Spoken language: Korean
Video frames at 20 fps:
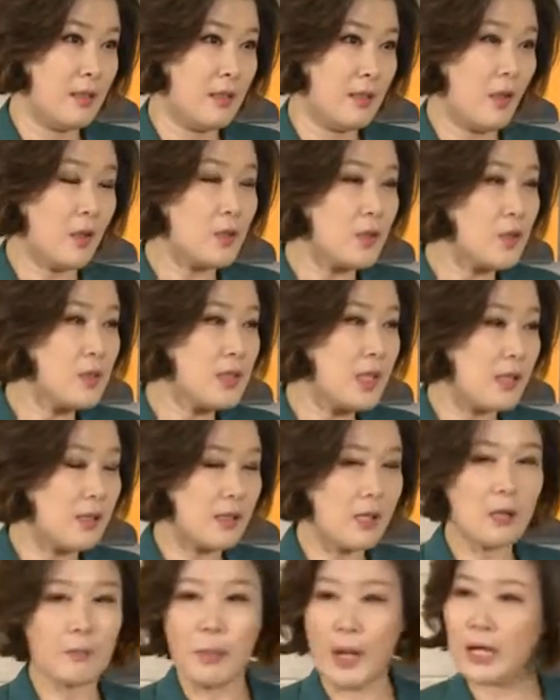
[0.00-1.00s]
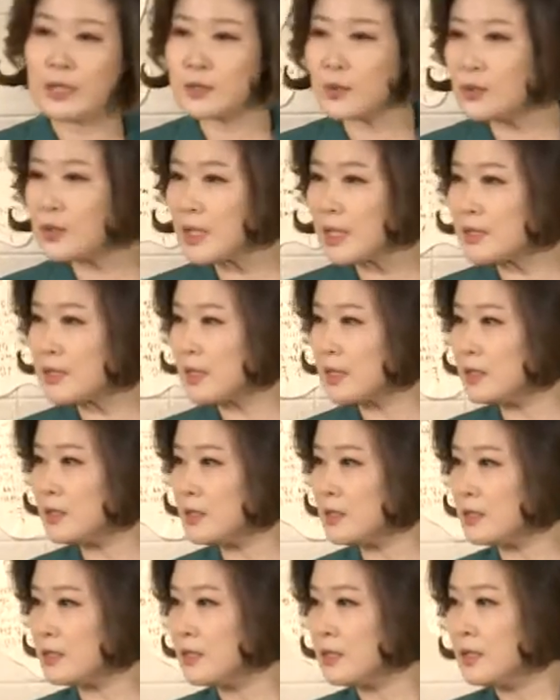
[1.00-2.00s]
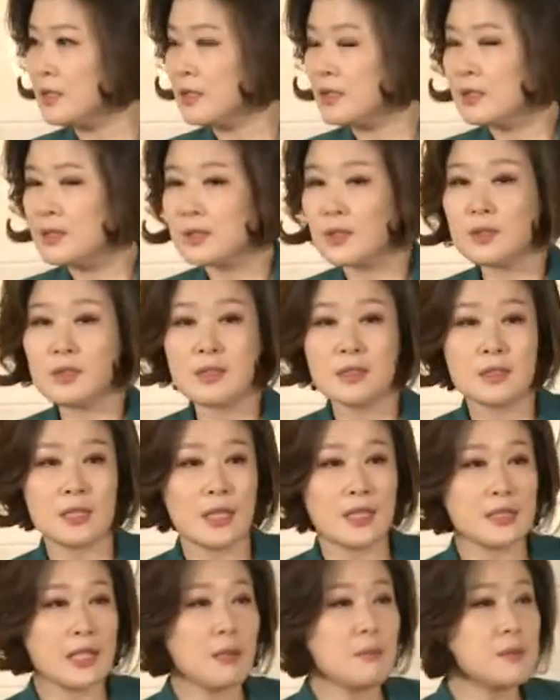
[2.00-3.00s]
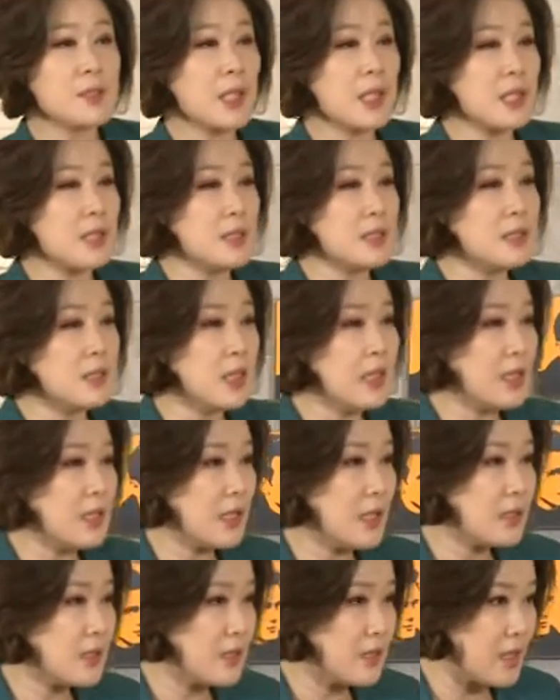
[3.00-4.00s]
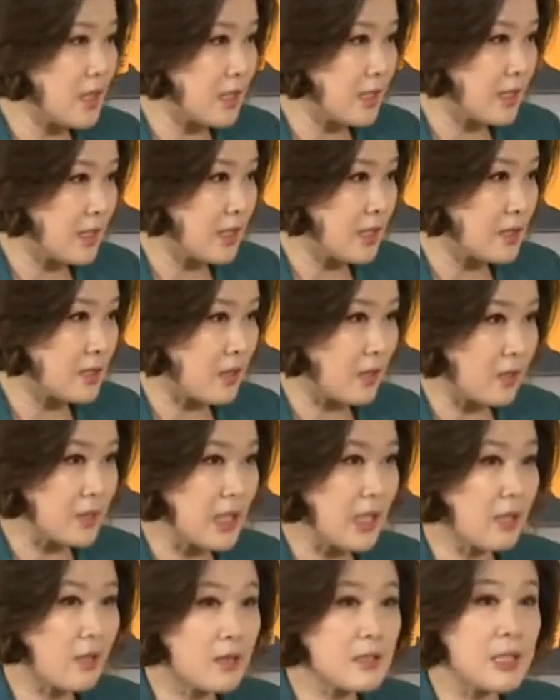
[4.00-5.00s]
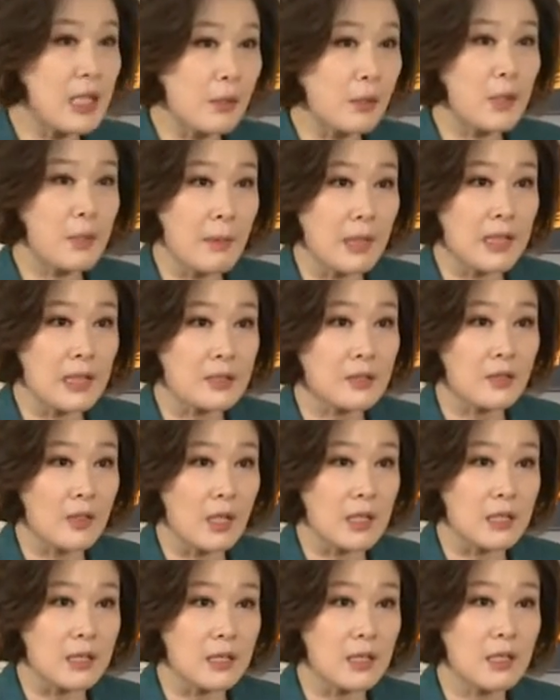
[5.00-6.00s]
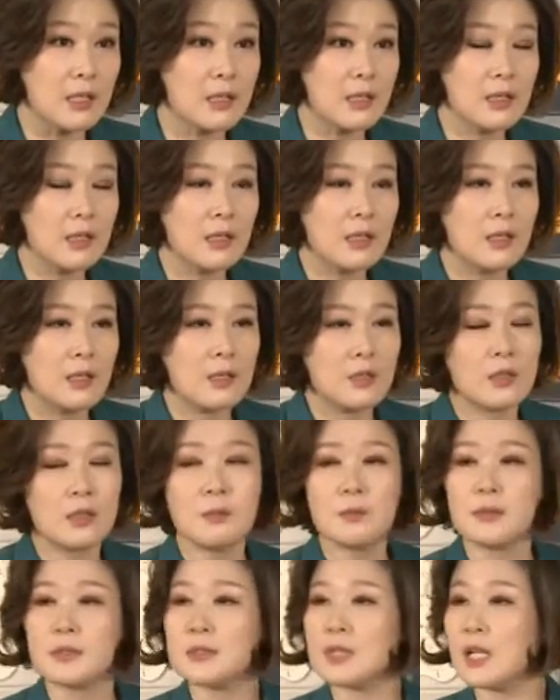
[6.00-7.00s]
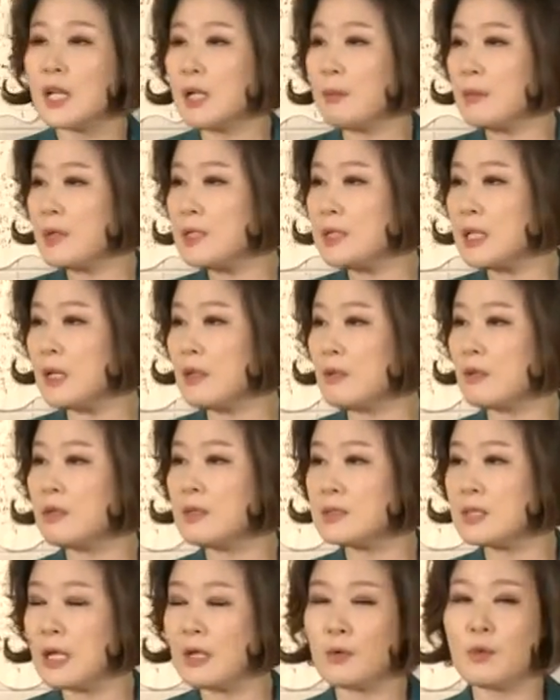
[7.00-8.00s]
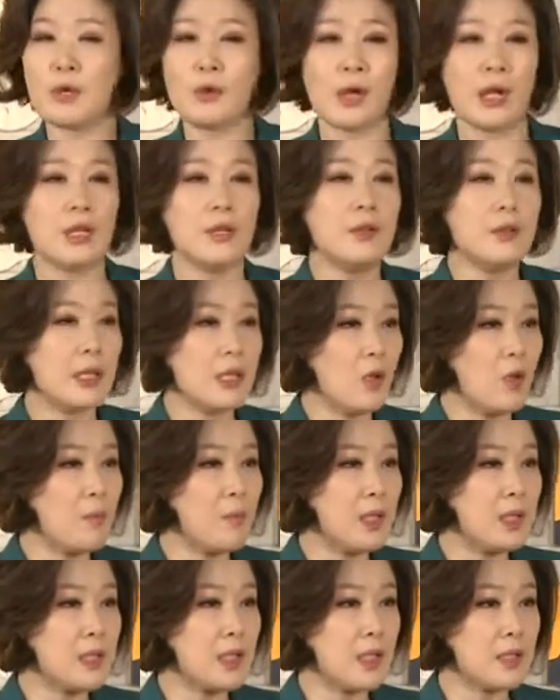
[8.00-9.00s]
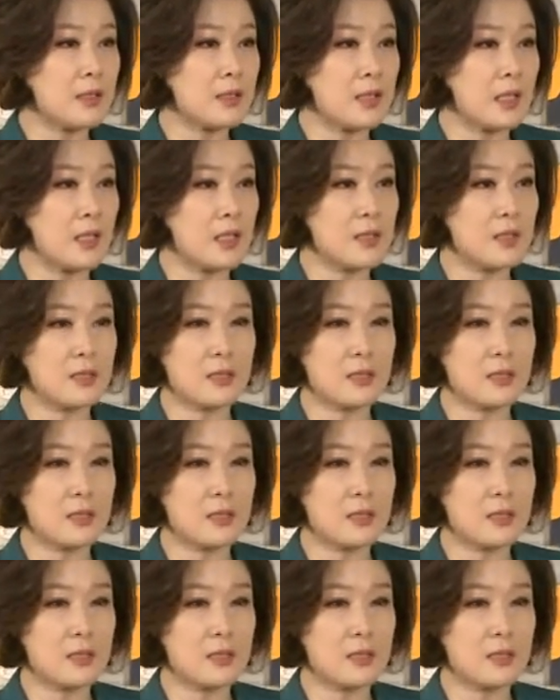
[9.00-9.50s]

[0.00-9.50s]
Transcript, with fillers: 어떤 생각? 방송을 할 때는 저는 제 3자의 인생에 대해서 이야기를 하죠. 사건, 사고에 많이 들어가니까. 그럼 그 사람의 사건, 사고와 관련된 것만 이야기를 해야지